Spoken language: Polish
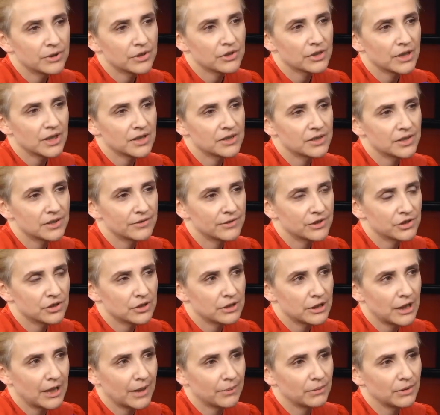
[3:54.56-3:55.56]
mieszkać ze
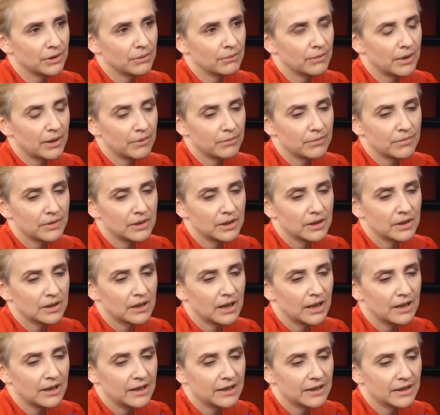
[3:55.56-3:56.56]
zwierzętami. Mam e,
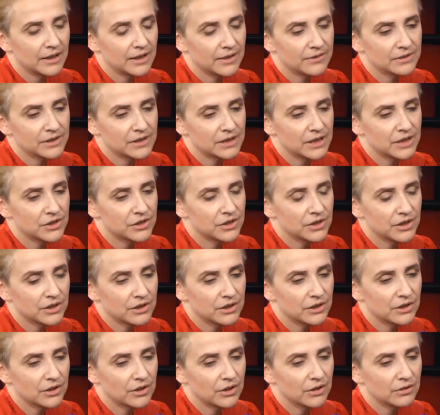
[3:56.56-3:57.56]
alergię w zasadzie nie
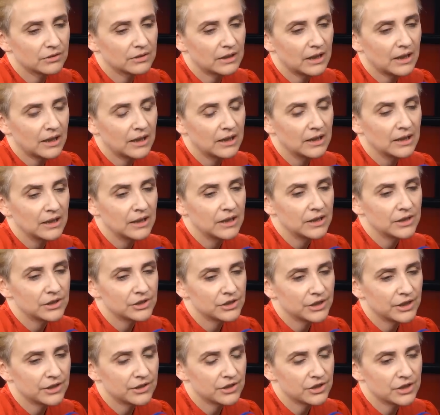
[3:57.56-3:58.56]
tylko na
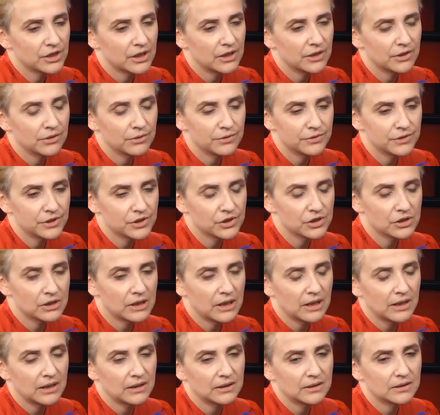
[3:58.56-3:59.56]
sierść, ale również
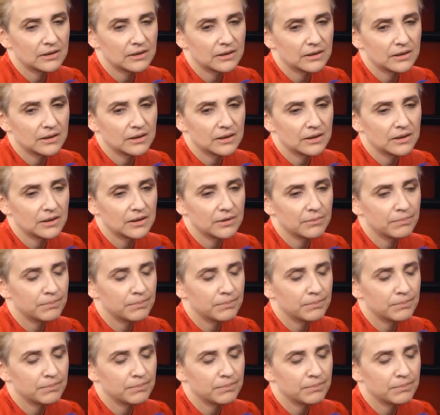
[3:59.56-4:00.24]
na e,